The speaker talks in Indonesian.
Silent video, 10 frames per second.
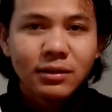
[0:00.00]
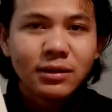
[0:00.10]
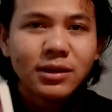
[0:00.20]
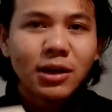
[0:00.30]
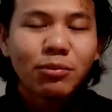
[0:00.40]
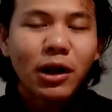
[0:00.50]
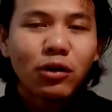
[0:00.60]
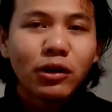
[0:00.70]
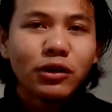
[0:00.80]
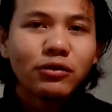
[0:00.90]
Si Jen
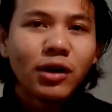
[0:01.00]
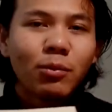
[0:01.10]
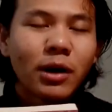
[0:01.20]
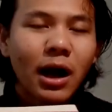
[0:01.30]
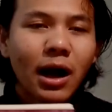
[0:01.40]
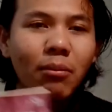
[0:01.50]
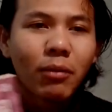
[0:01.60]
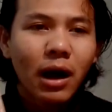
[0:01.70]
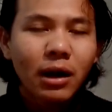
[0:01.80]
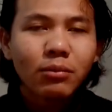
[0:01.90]
Perdu ini juga
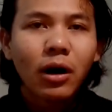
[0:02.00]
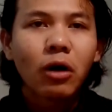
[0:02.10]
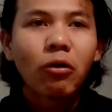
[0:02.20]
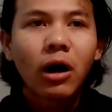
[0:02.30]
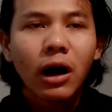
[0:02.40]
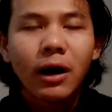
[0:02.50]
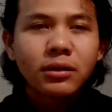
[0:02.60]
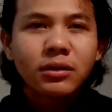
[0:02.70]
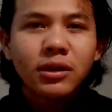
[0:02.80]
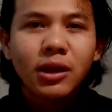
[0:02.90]
beranggapan bahwa
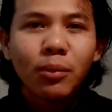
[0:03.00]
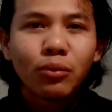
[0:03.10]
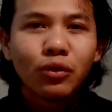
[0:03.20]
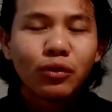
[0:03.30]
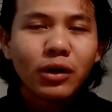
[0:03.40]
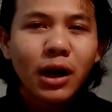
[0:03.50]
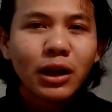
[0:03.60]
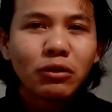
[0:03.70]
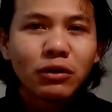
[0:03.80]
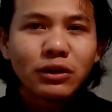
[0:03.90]
setiap buku
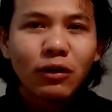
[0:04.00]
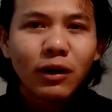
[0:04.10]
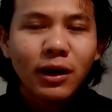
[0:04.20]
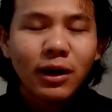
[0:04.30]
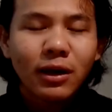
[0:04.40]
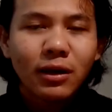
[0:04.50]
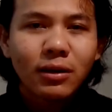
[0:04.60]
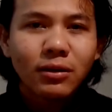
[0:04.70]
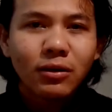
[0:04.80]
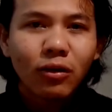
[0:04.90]
yang ditulis oleh
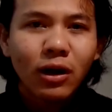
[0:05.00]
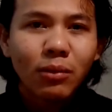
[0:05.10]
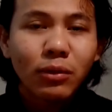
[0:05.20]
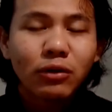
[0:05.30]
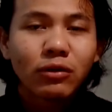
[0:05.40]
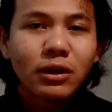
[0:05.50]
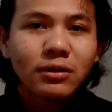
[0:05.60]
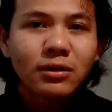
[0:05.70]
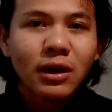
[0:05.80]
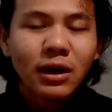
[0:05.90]
seorang
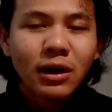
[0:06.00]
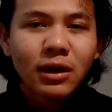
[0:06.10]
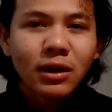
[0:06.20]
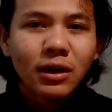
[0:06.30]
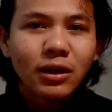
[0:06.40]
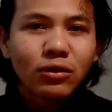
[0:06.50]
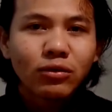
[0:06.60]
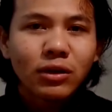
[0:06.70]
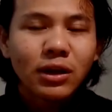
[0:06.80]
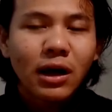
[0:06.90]
penulis
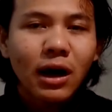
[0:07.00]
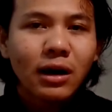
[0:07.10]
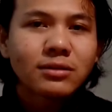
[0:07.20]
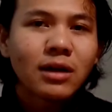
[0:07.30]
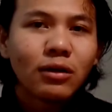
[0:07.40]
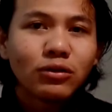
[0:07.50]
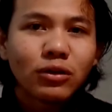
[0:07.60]
itu tidak akan selalu